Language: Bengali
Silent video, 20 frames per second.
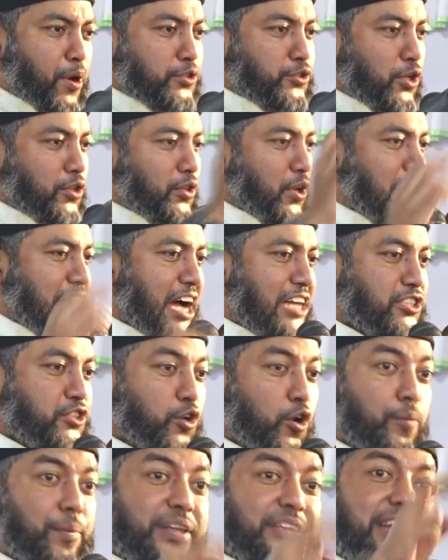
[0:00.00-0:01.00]
পর্যন্ত কাজ
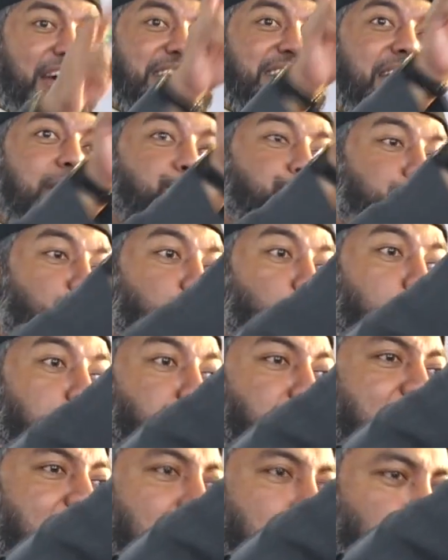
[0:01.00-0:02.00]
করবে তাদের দুই
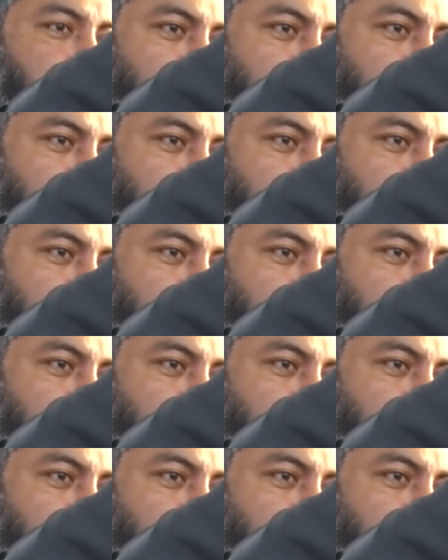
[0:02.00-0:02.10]
পাহাড়